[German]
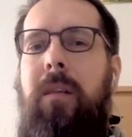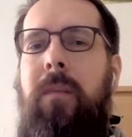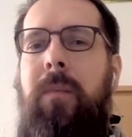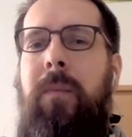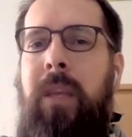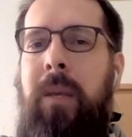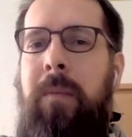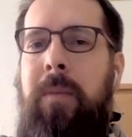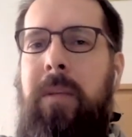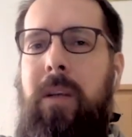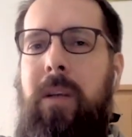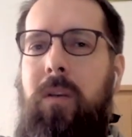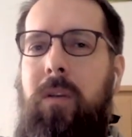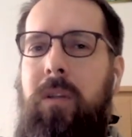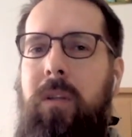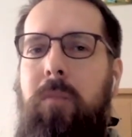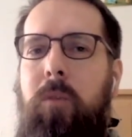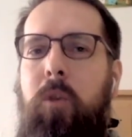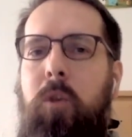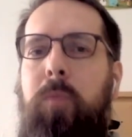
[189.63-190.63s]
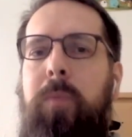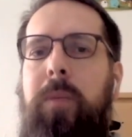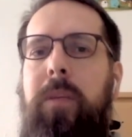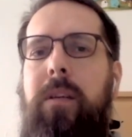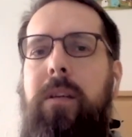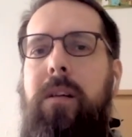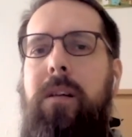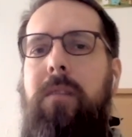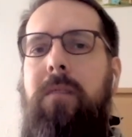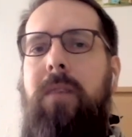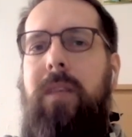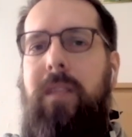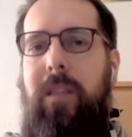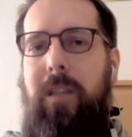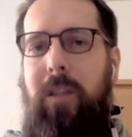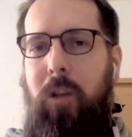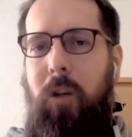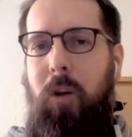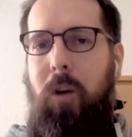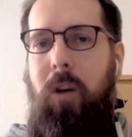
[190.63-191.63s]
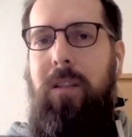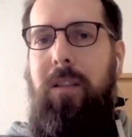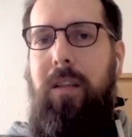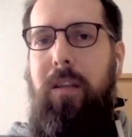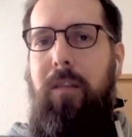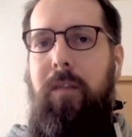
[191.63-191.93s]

nehme ich aus einem Spiel, was trotz der